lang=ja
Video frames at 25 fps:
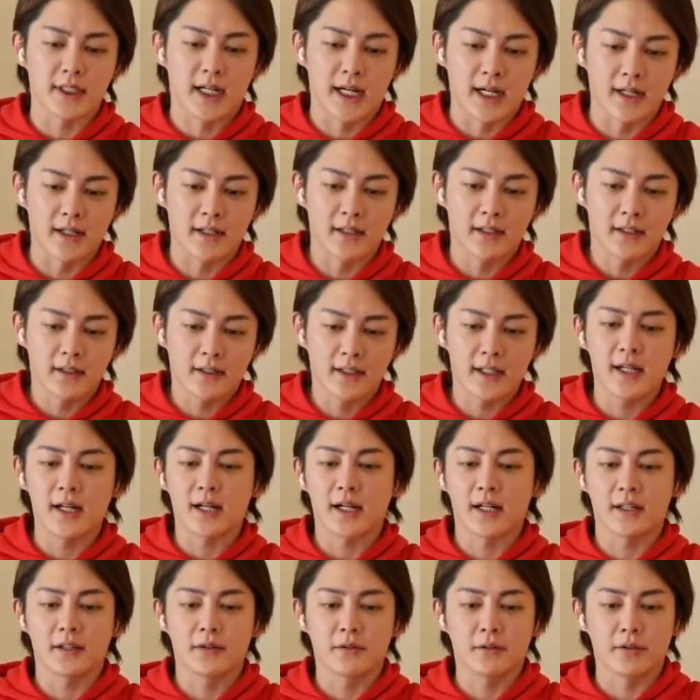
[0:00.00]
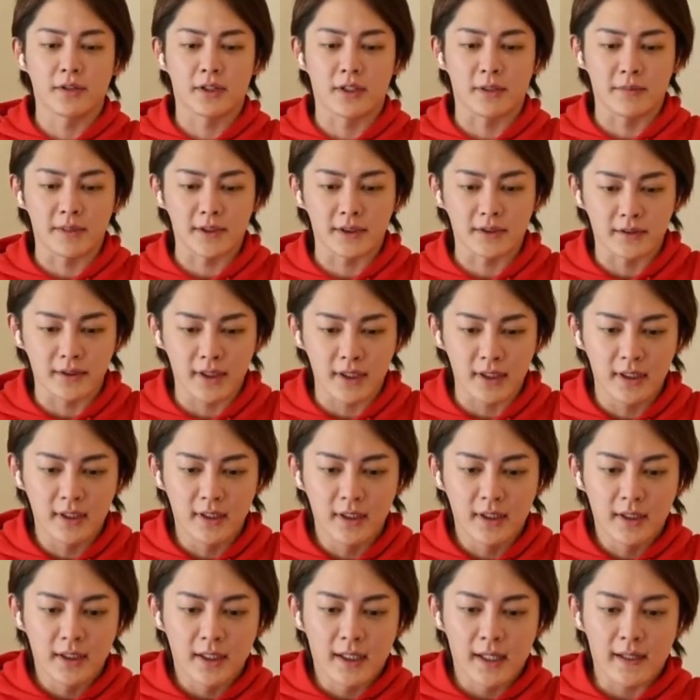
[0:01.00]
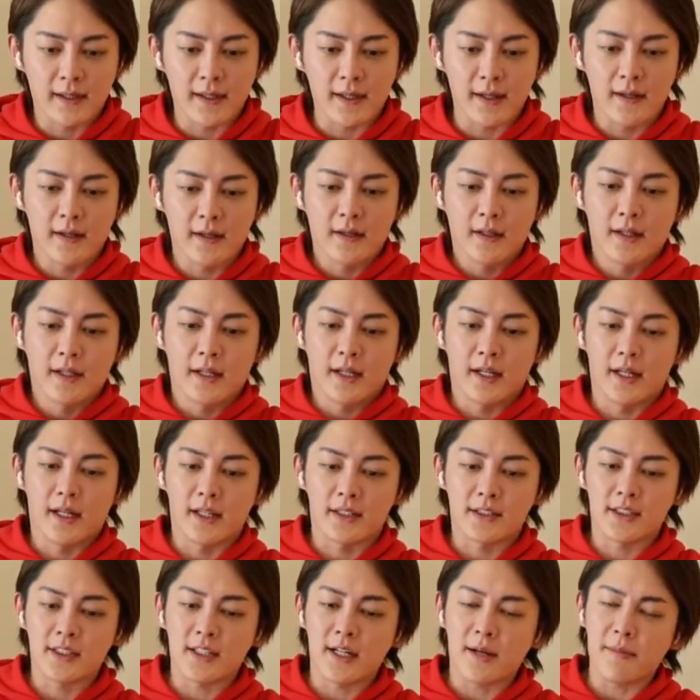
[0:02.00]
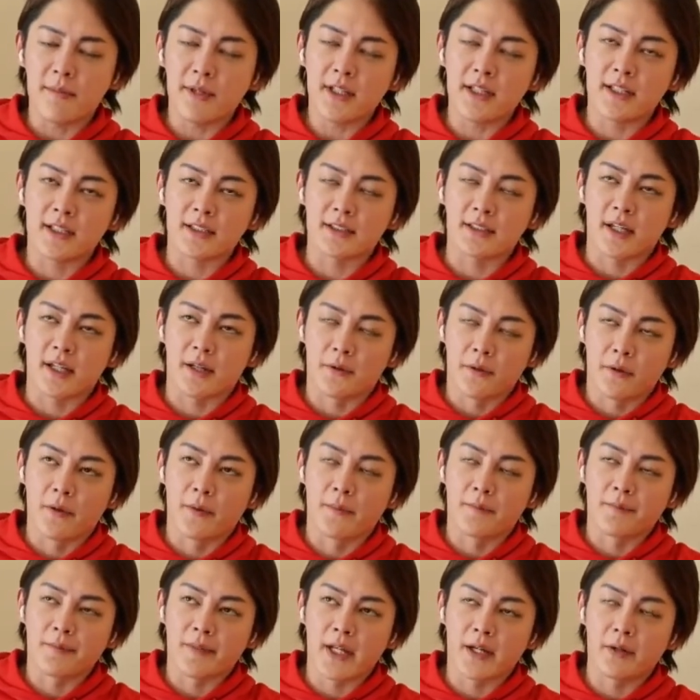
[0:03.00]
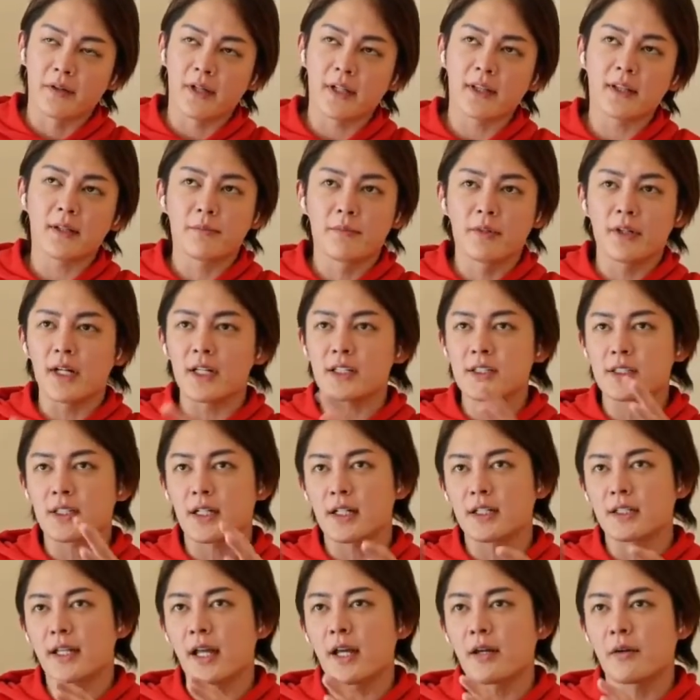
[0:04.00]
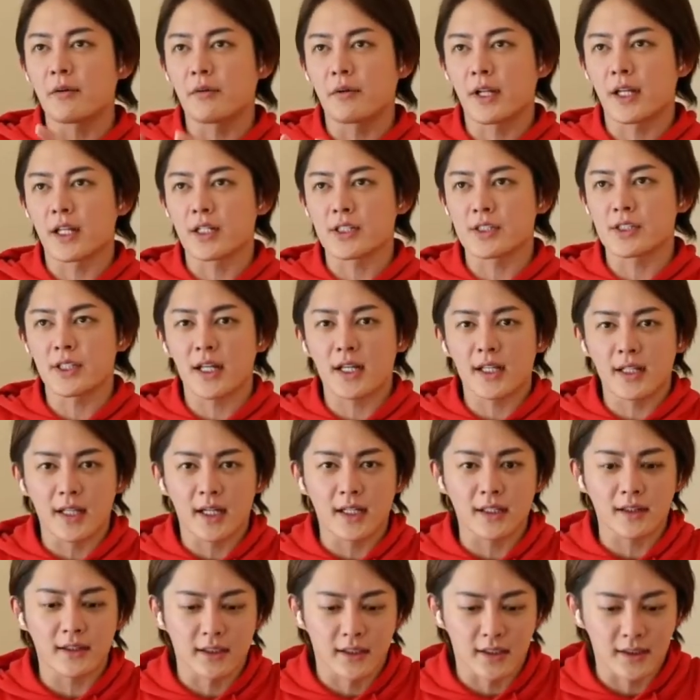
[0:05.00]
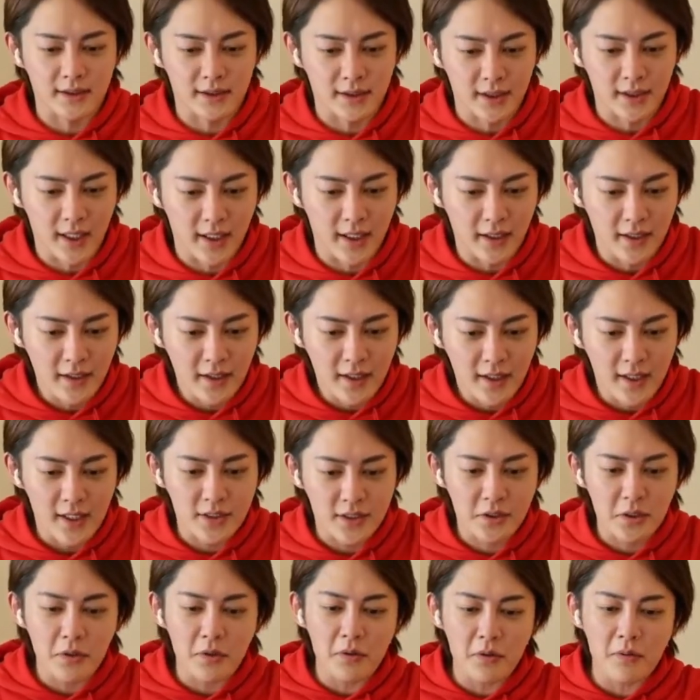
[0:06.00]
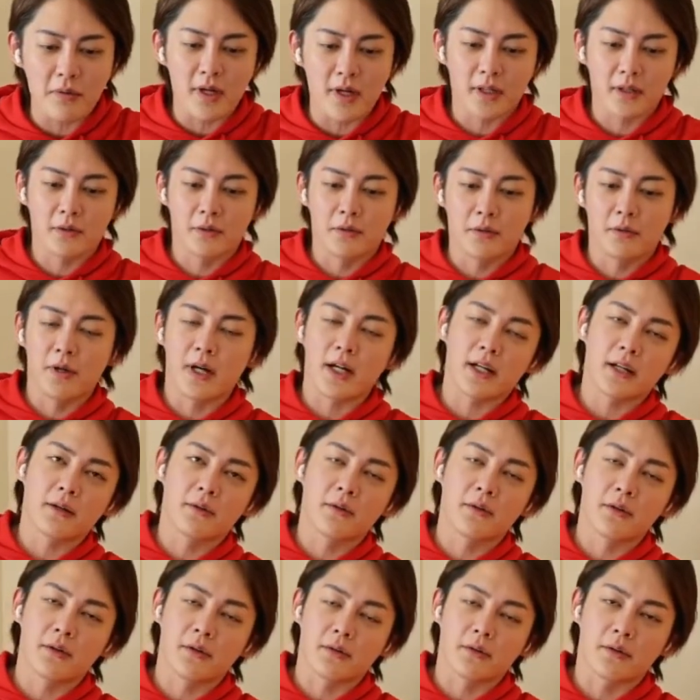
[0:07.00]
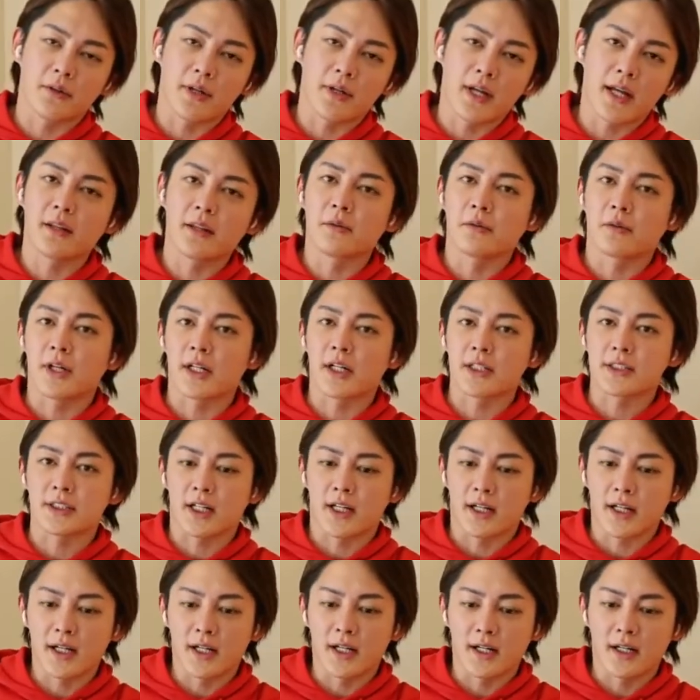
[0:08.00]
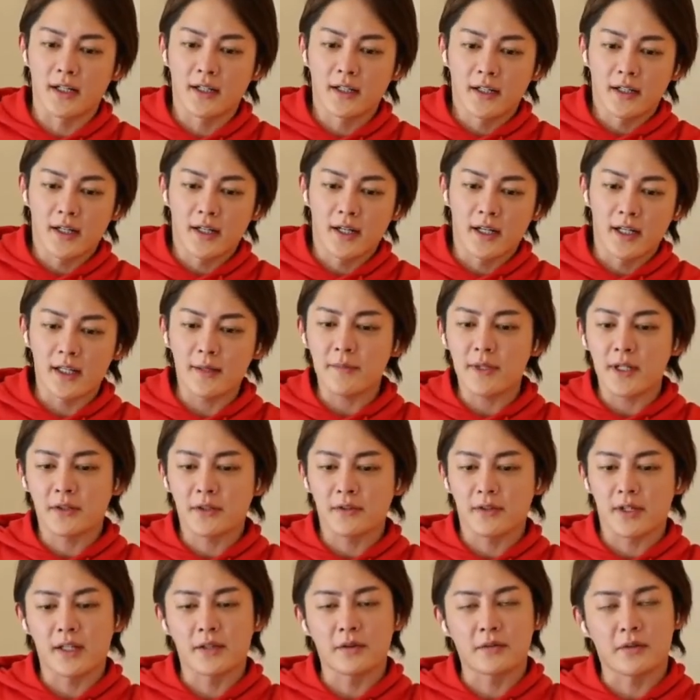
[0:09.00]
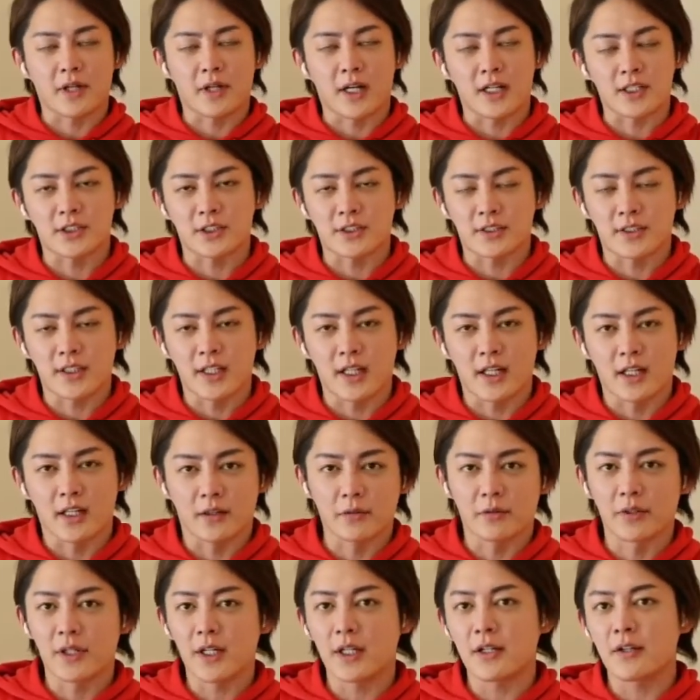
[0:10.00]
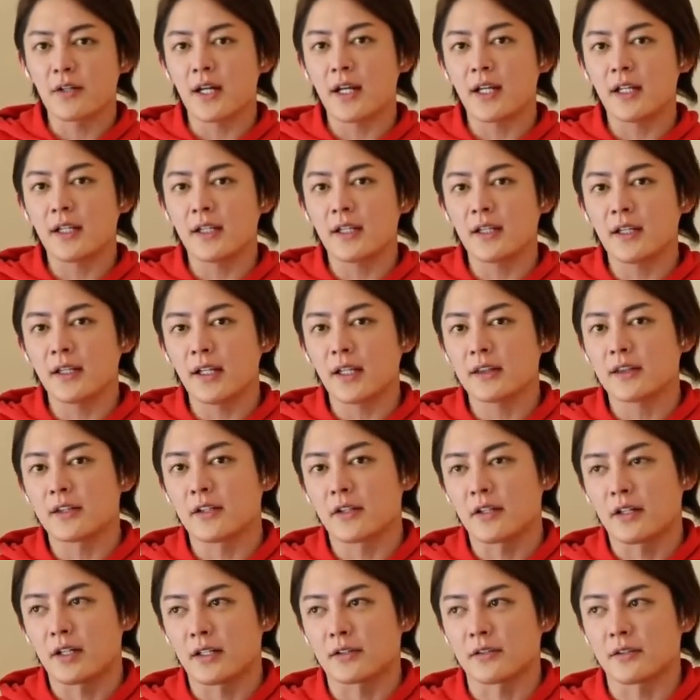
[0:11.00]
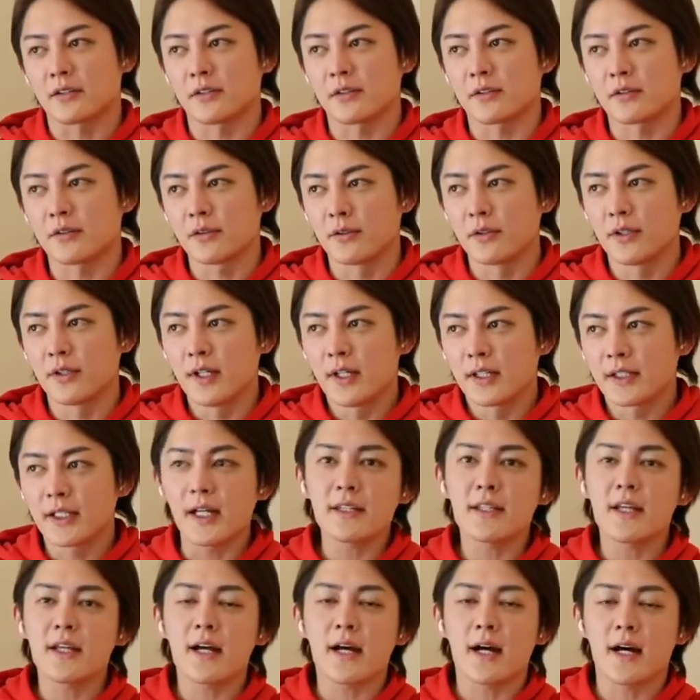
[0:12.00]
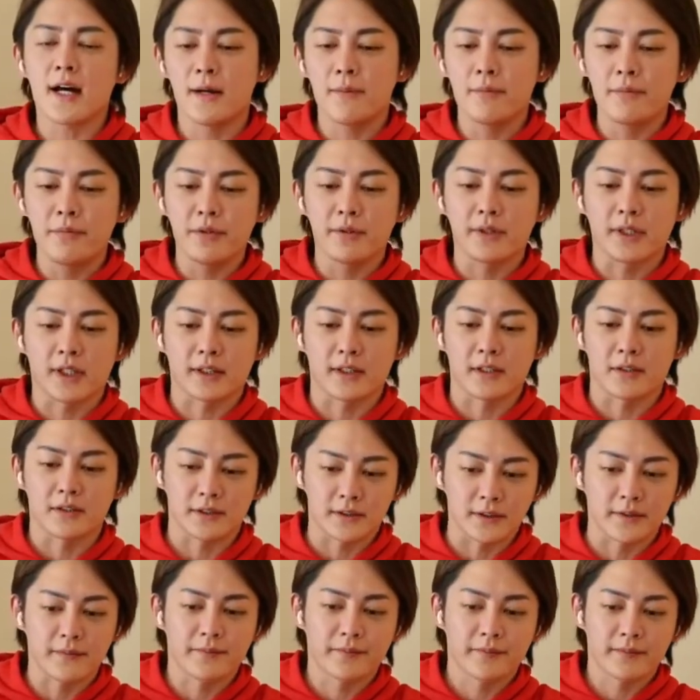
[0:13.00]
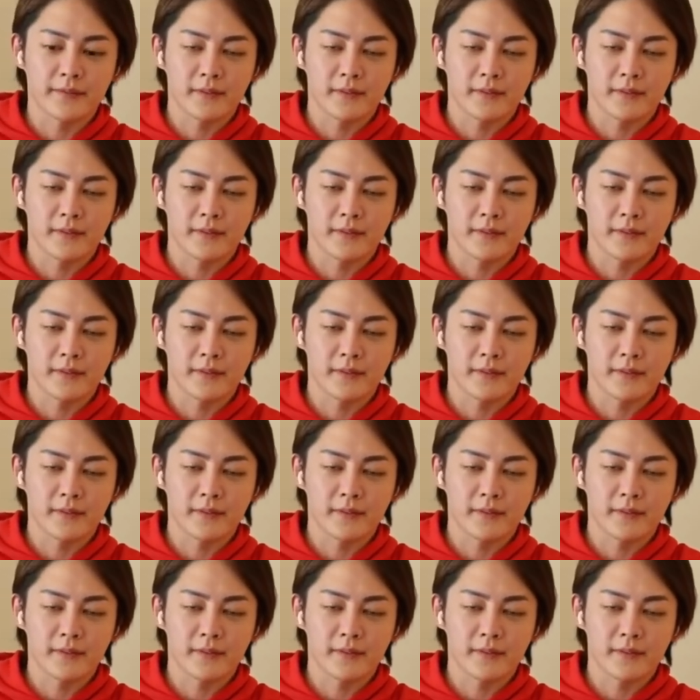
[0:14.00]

はい。値上げに動いてますよね。はい。で、えー、ちなみにですけど、ね、これって昔から結構歴史的にあってですね、昭和の終わり頃の円の価値から、今の円の価値ってどれぐらいになってるかっていうと、大体半分になってるんですよ。